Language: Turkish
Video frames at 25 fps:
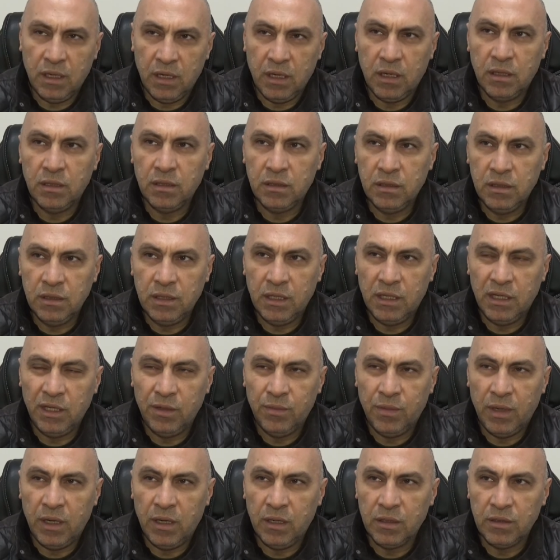ağırlıklı deri
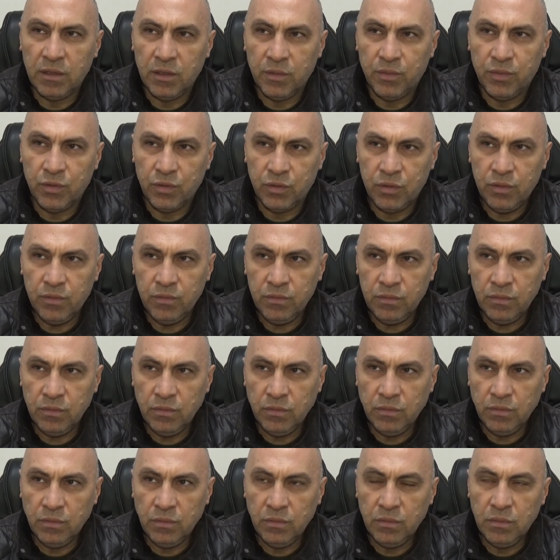imalatı yapıyordum.
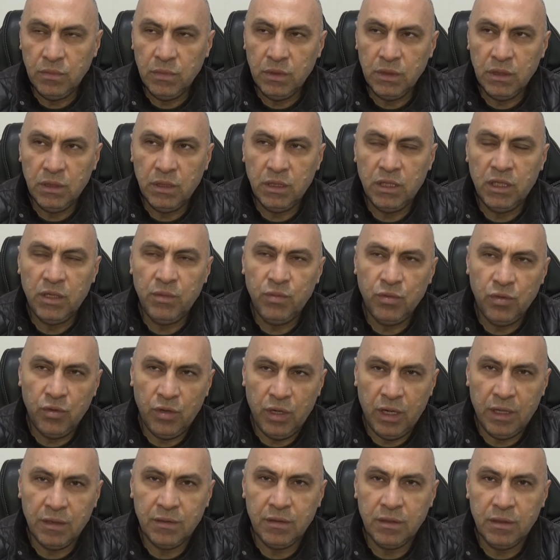Evet.
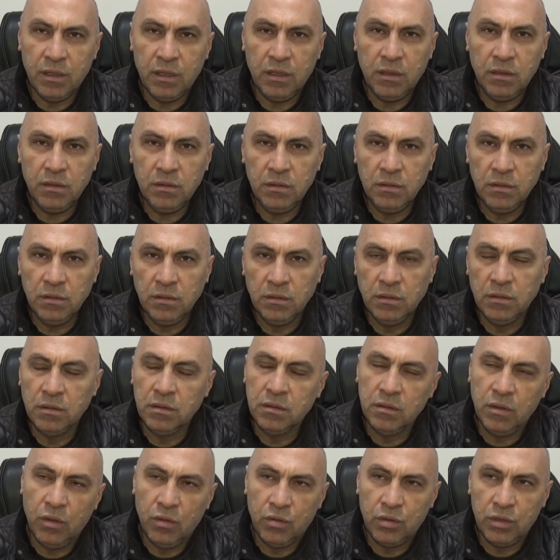2016'da
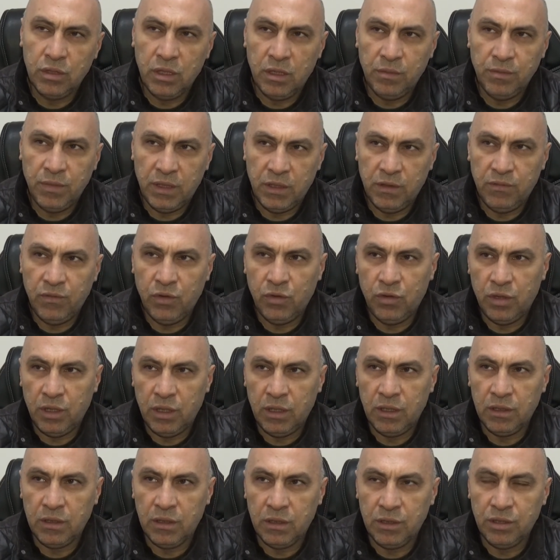e, ortam yani Yoha
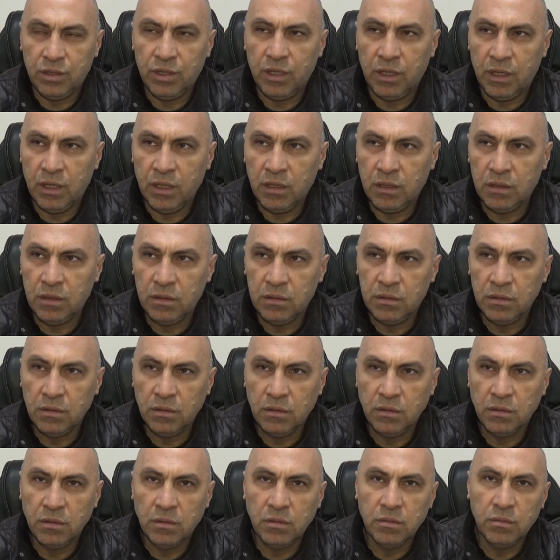ile tanışarak
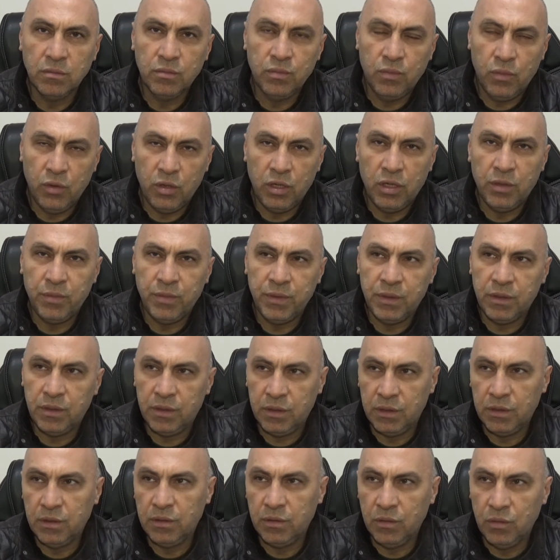böyle
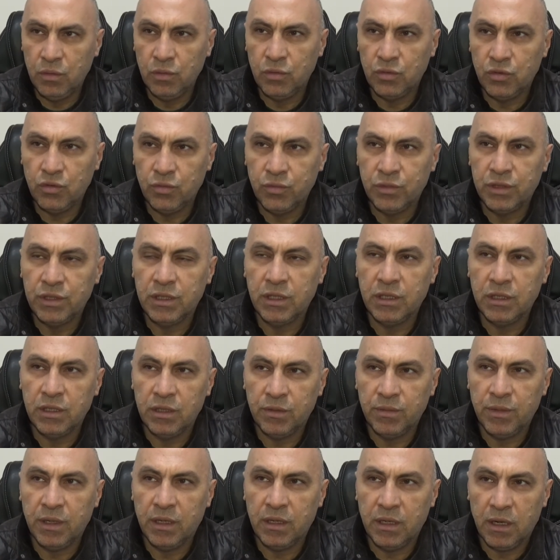bir oluşum içine
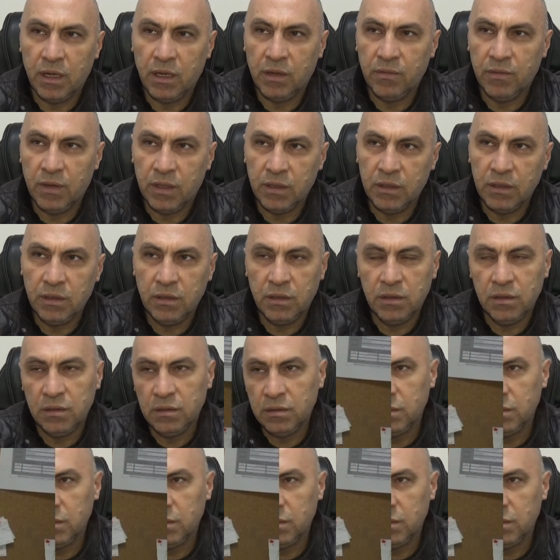girmeye karar verdik.